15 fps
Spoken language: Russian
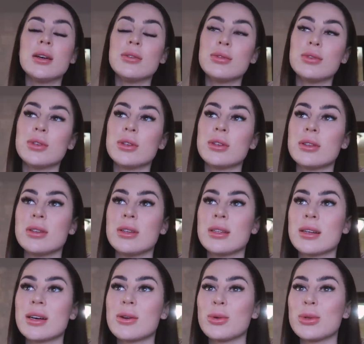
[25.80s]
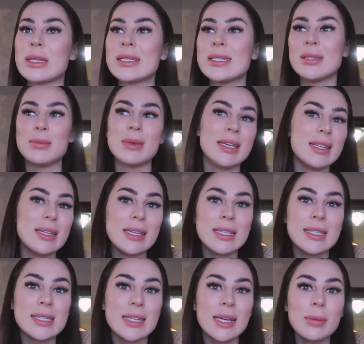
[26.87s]
Вот, это какой-то семейный
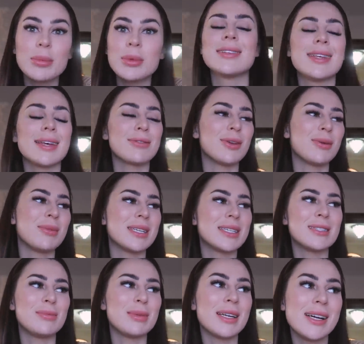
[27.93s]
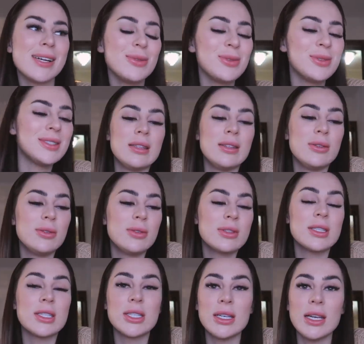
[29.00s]
рецепт, я в нем не разбираюсь, но,
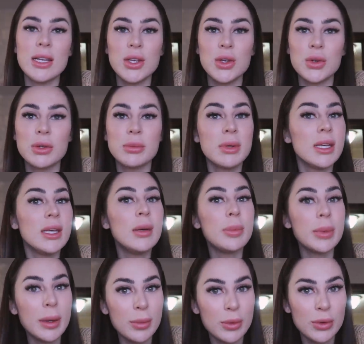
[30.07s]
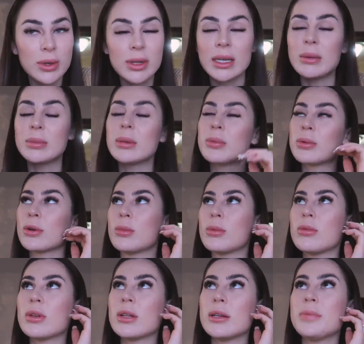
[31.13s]
к сожалению, он мне не помог, я
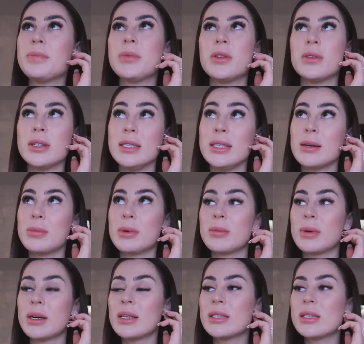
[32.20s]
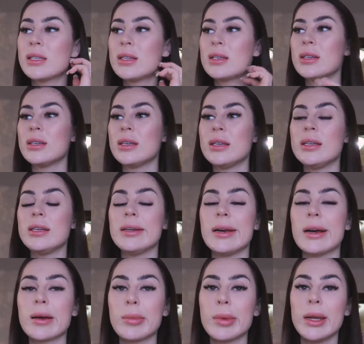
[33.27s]
попробовала, два дня помазала и
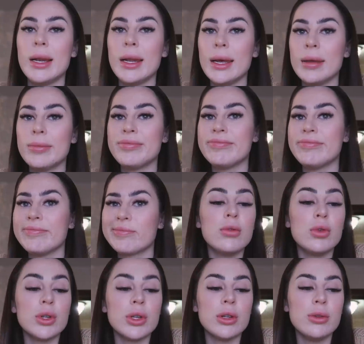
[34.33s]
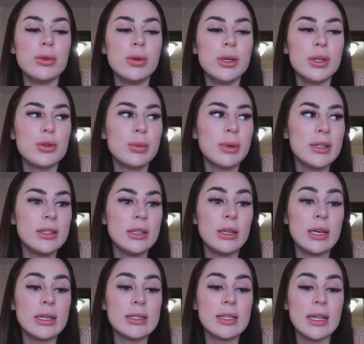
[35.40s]
как бы ле. Вот, но эту мазь
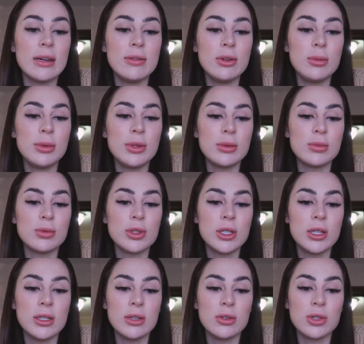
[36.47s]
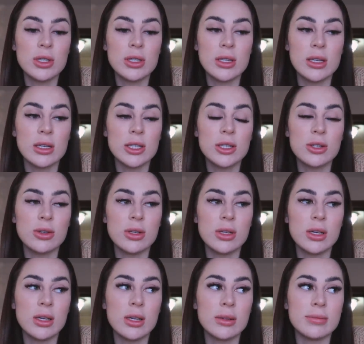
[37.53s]
я оставлю, потому что девушка сказала, что
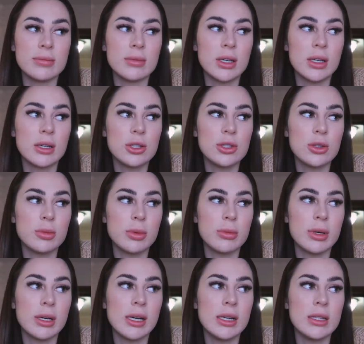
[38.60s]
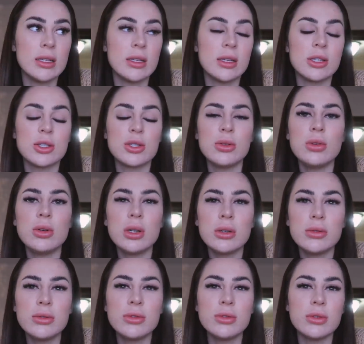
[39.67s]
она хорошо помогает от
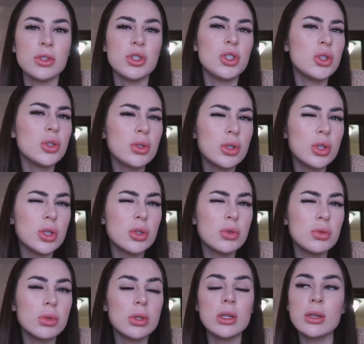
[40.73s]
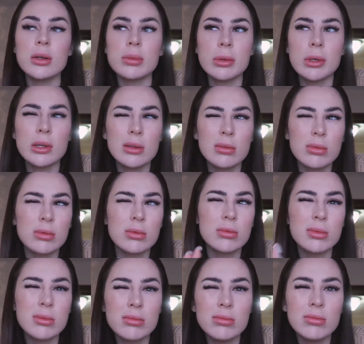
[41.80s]
ожогов, еще чего-то, поэтому
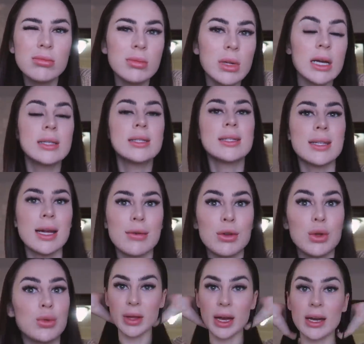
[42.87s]
оставлю.